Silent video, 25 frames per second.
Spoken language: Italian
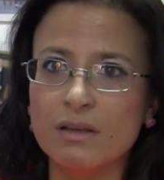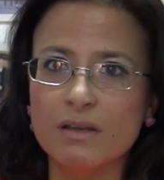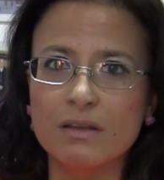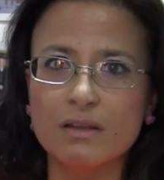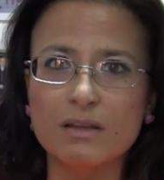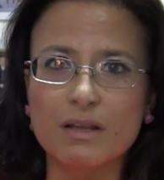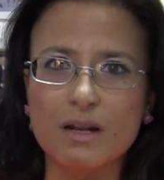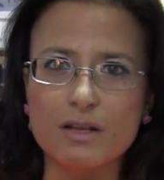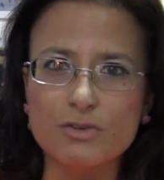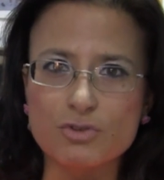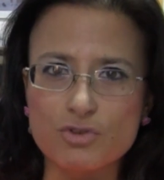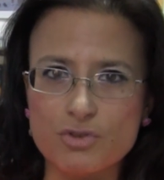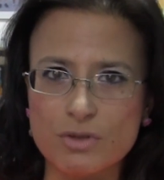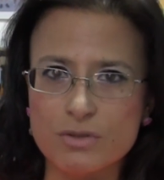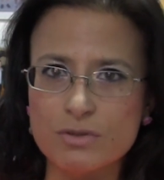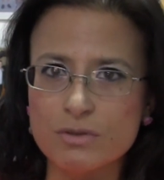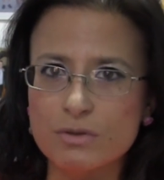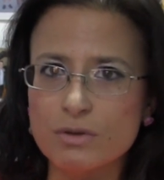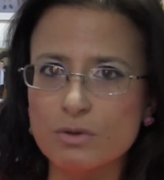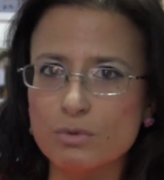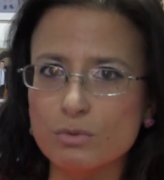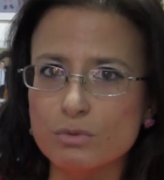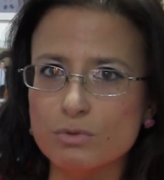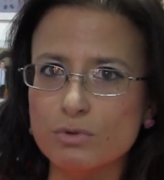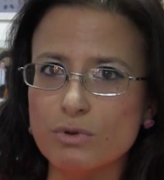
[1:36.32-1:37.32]

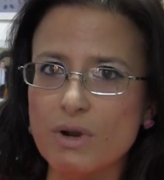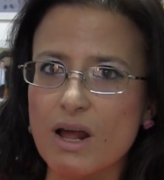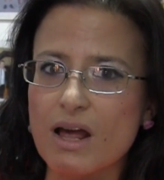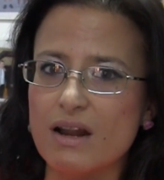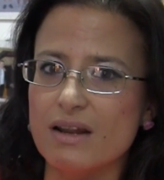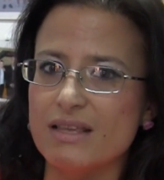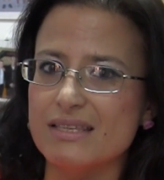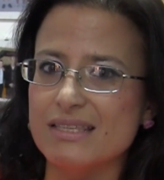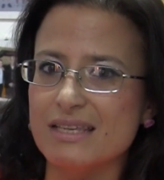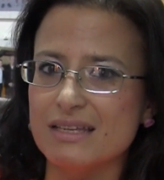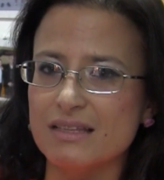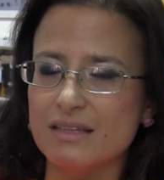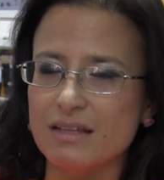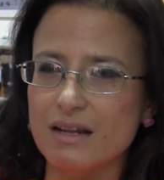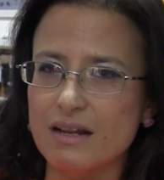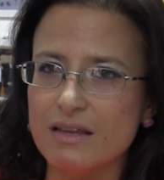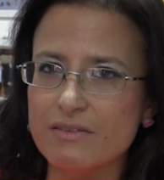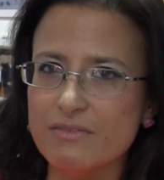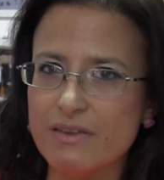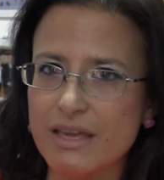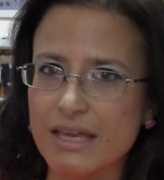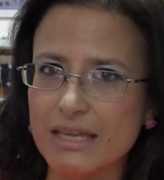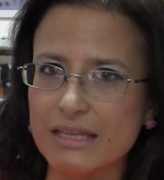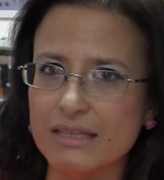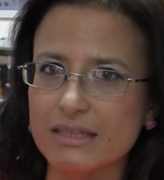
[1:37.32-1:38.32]
dell'Associazione Culturale San
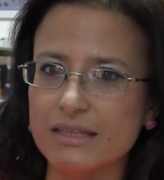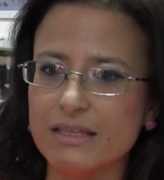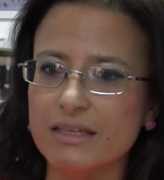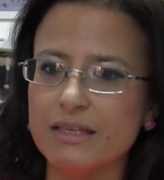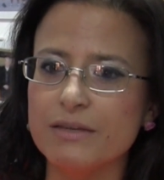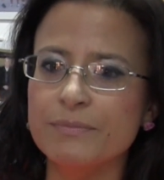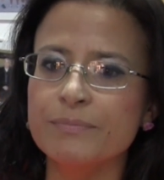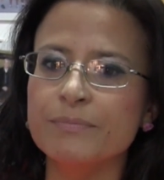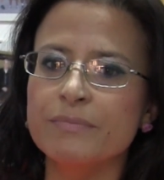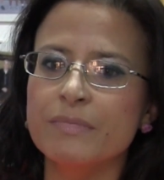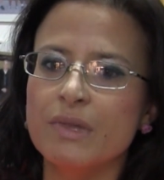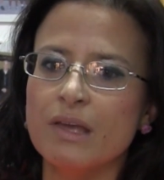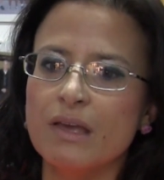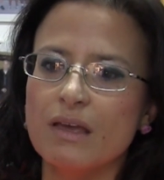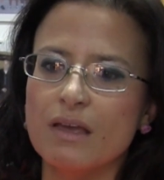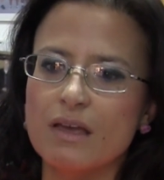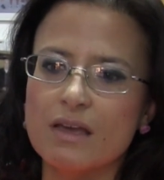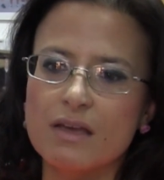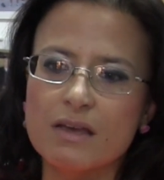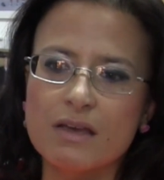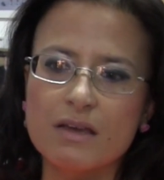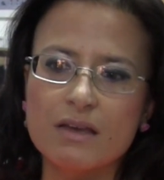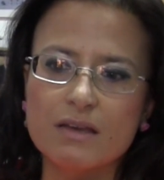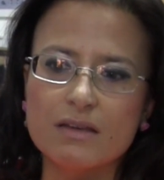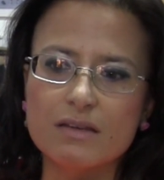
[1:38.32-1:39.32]
Dele 20
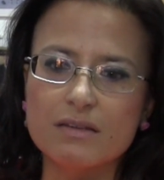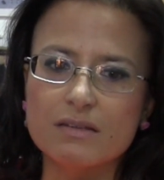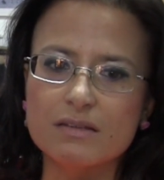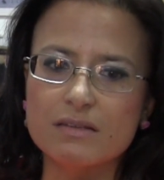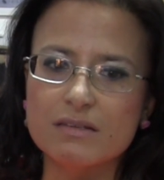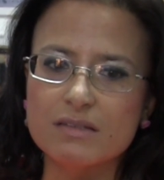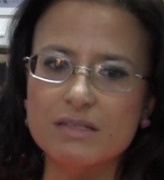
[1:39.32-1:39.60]
eh,